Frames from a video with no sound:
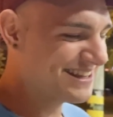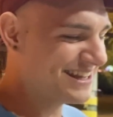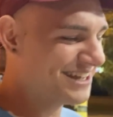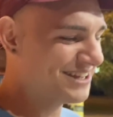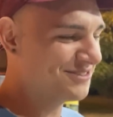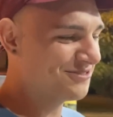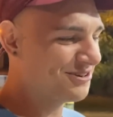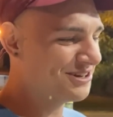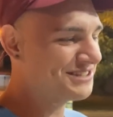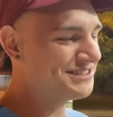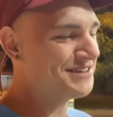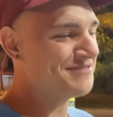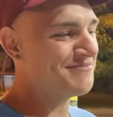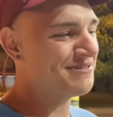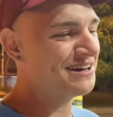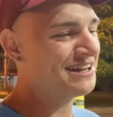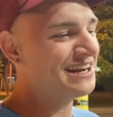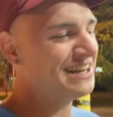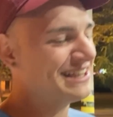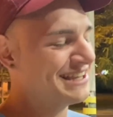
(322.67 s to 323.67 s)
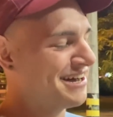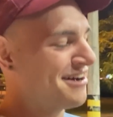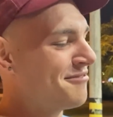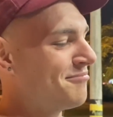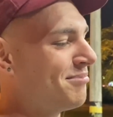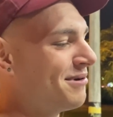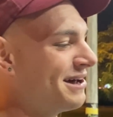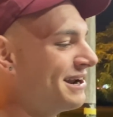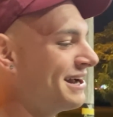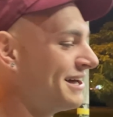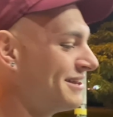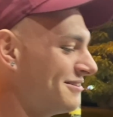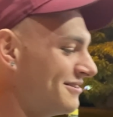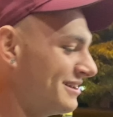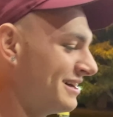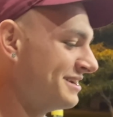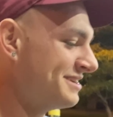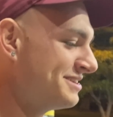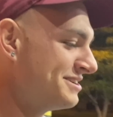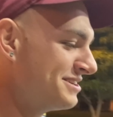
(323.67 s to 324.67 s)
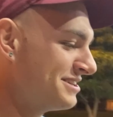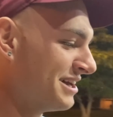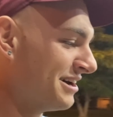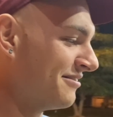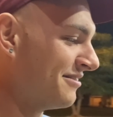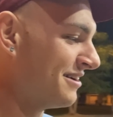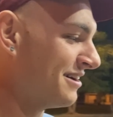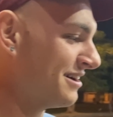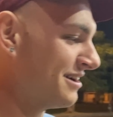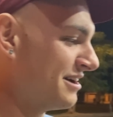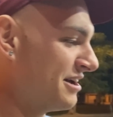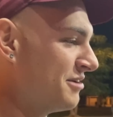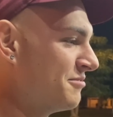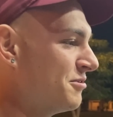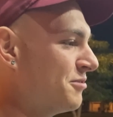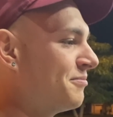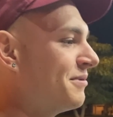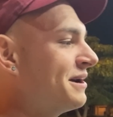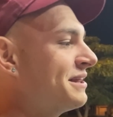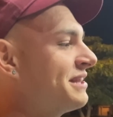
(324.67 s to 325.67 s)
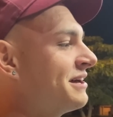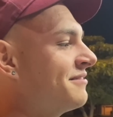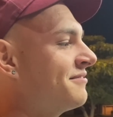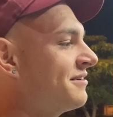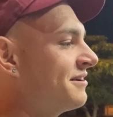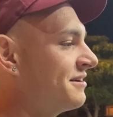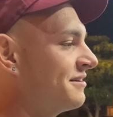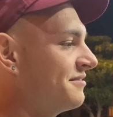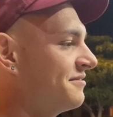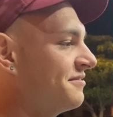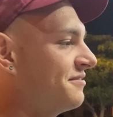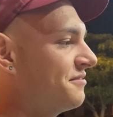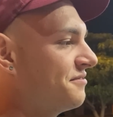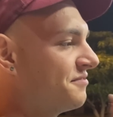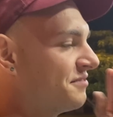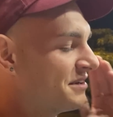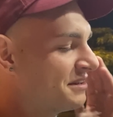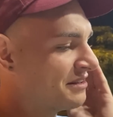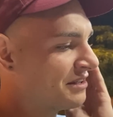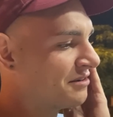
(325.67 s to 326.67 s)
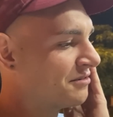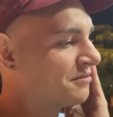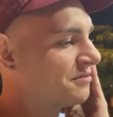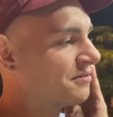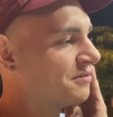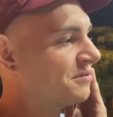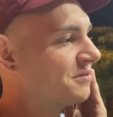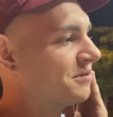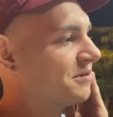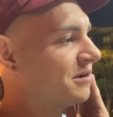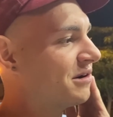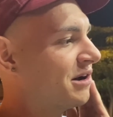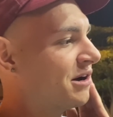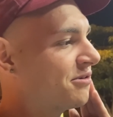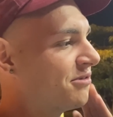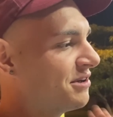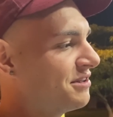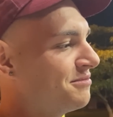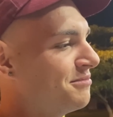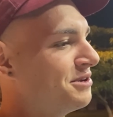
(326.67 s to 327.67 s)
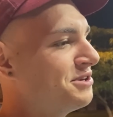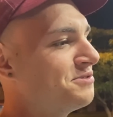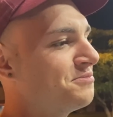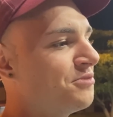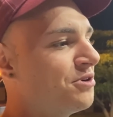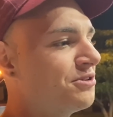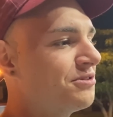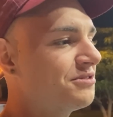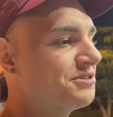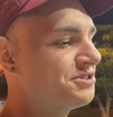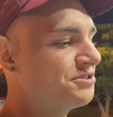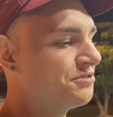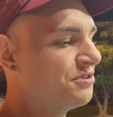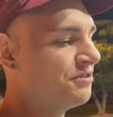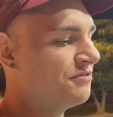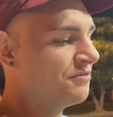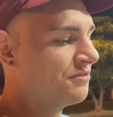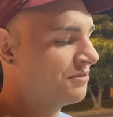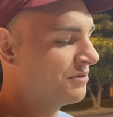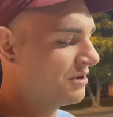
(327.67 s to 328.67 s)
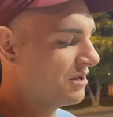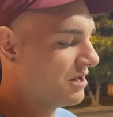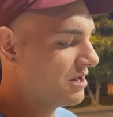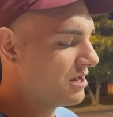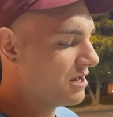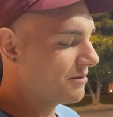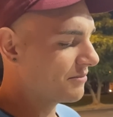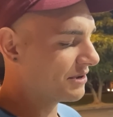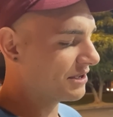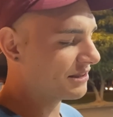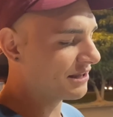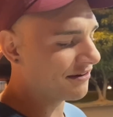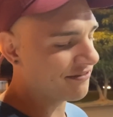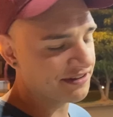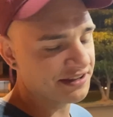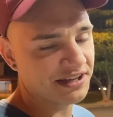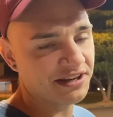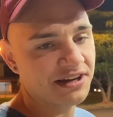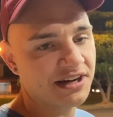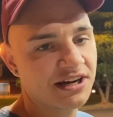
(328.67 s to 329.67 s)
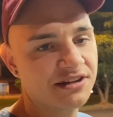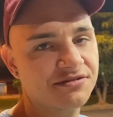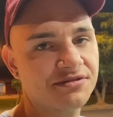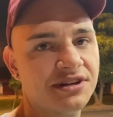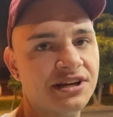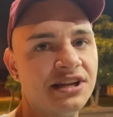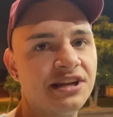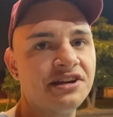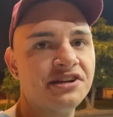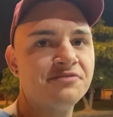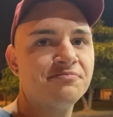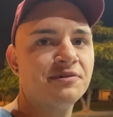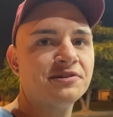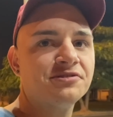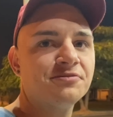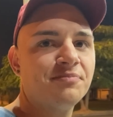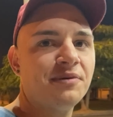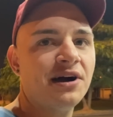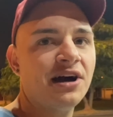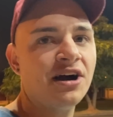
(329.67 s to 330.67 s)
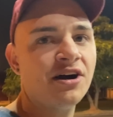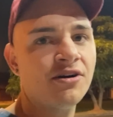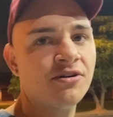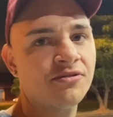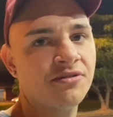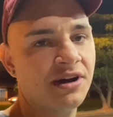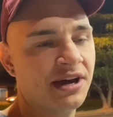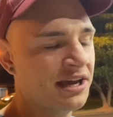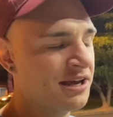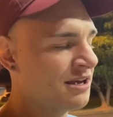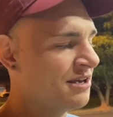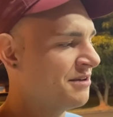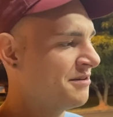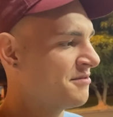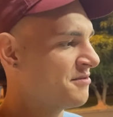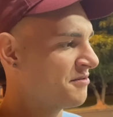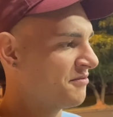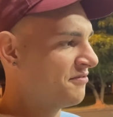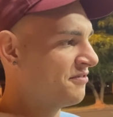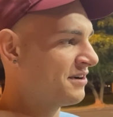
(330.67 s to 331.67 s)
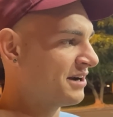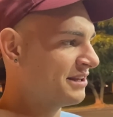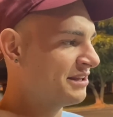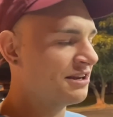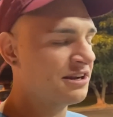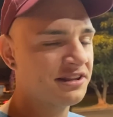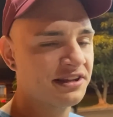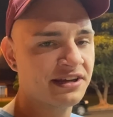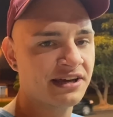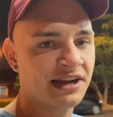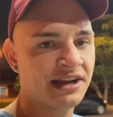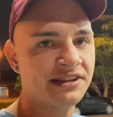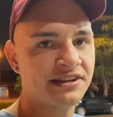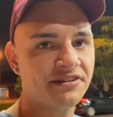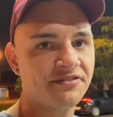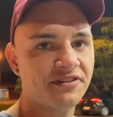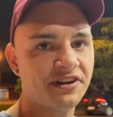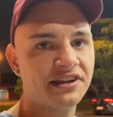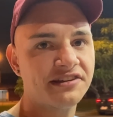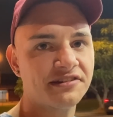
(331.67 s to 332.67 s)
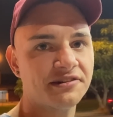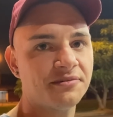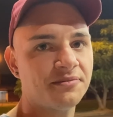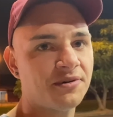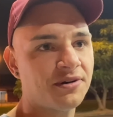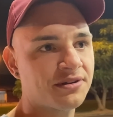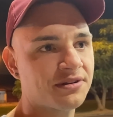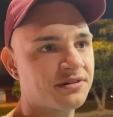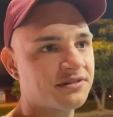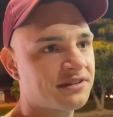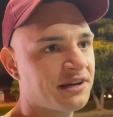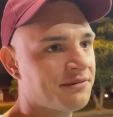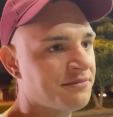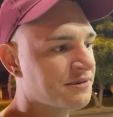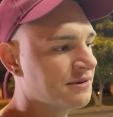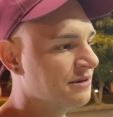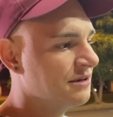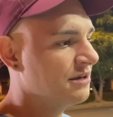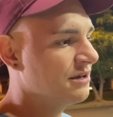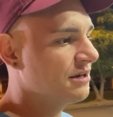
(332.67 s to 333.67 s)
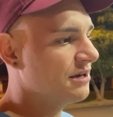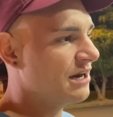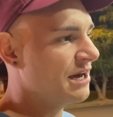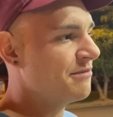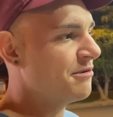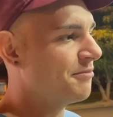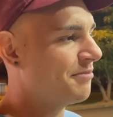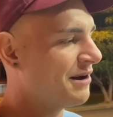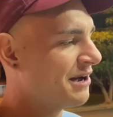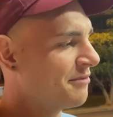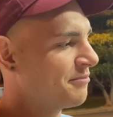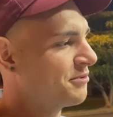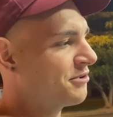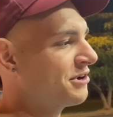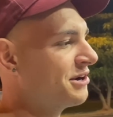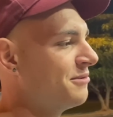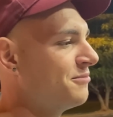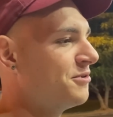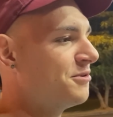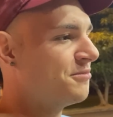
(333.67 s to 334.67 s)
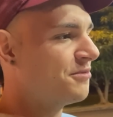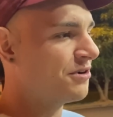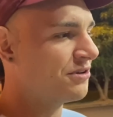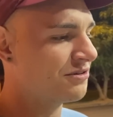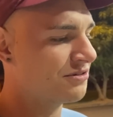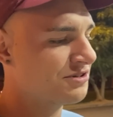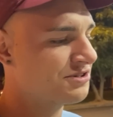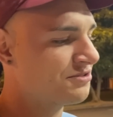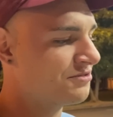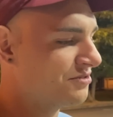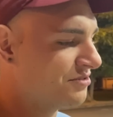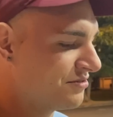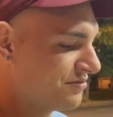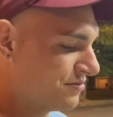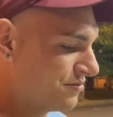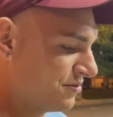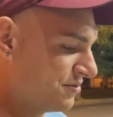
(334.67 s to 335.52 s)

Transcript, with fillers: Há duas semanas ele tava parado lá, a gente tava. Eu e meu pai tava fazendo um reconhecimento de módulo de novo. Que tava andando a gasolina, a gente passou pra álcool, aí fica dando aquela interferência no módulo, sabe? E meu pai reprogramou o módulo de novo.